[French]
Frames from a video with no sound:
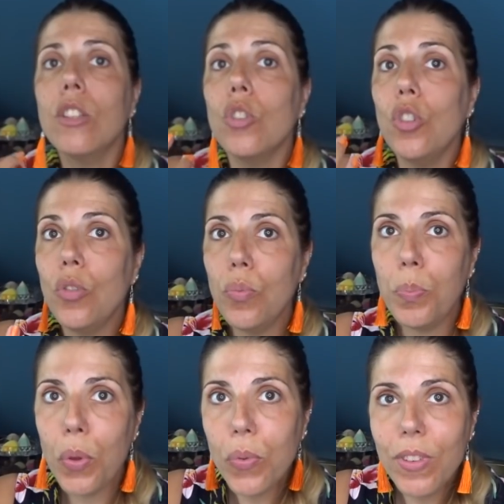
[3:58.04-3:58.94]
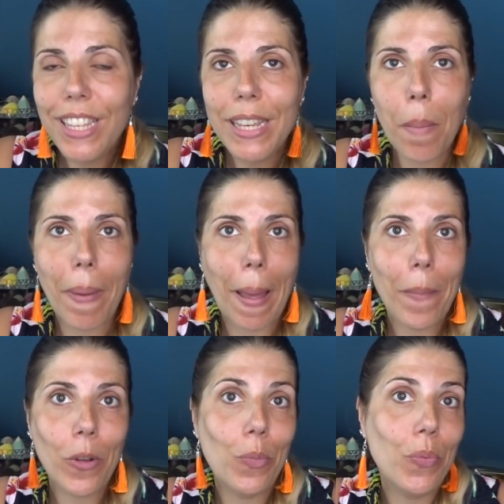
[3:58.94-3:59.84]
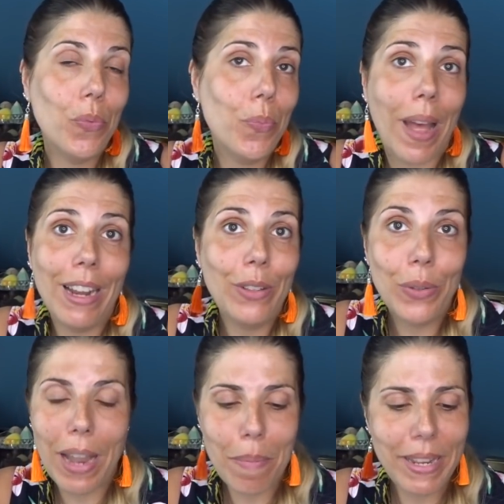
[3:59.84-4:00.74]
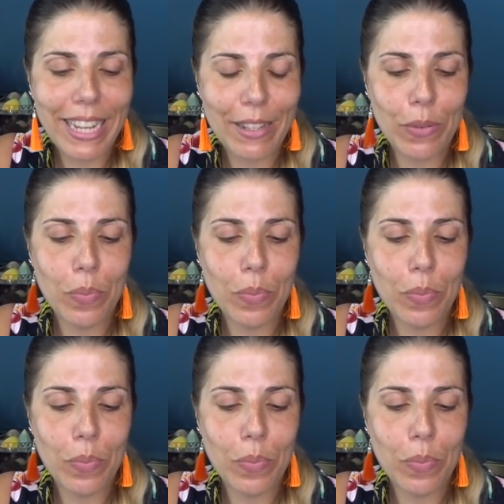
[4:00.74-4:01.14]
Ce que je peux vous dire par rapport, je peux vous parler que de l'application